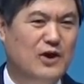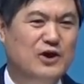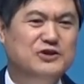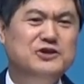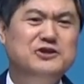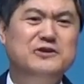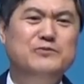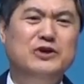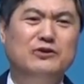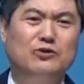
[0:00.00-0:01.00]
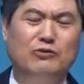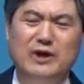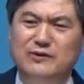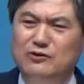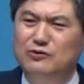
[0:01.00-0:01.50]
20년
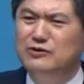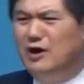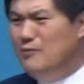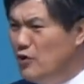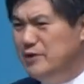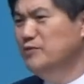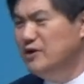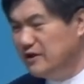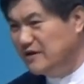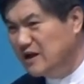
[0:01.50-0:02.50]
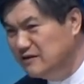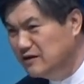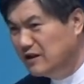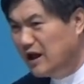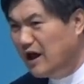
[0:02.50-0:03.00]
동안도 너무 힘들게
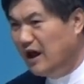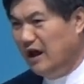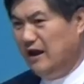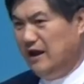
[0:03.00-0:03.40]
살았는데